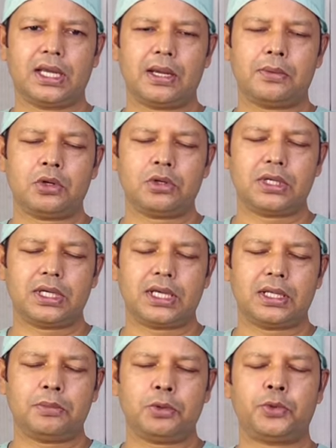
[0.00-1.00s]
এবং
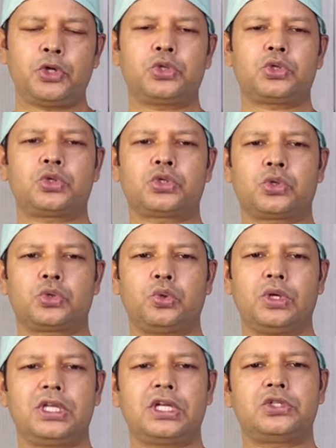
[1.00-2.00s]
এর বিপরীতটাও সত্য
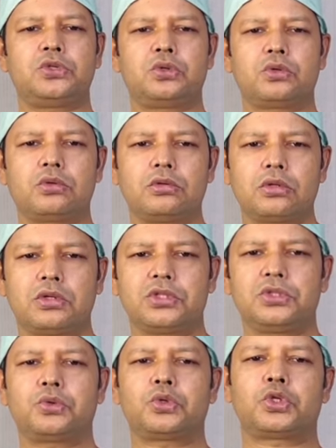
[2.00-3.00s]
এটার জন্য কোনো ধরনের
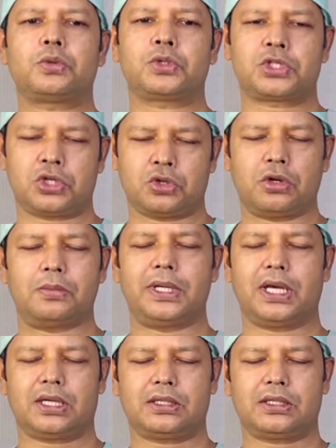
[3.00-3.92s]
যৌন সমস্যাও হবে না